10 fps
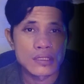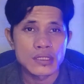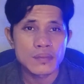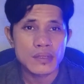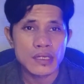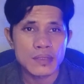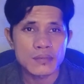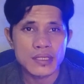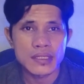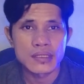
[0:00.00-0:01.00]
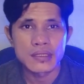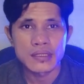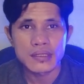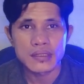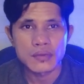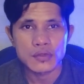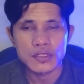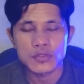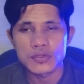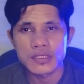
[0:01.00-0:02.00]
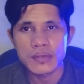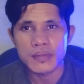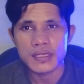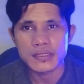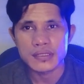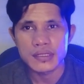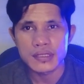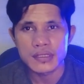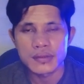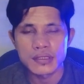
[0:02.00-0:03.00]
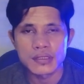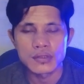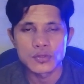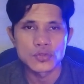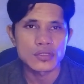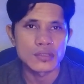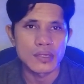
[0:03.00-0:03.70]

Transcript: Jadi pengalaman pria ini waktu itu dia masih e, duduk di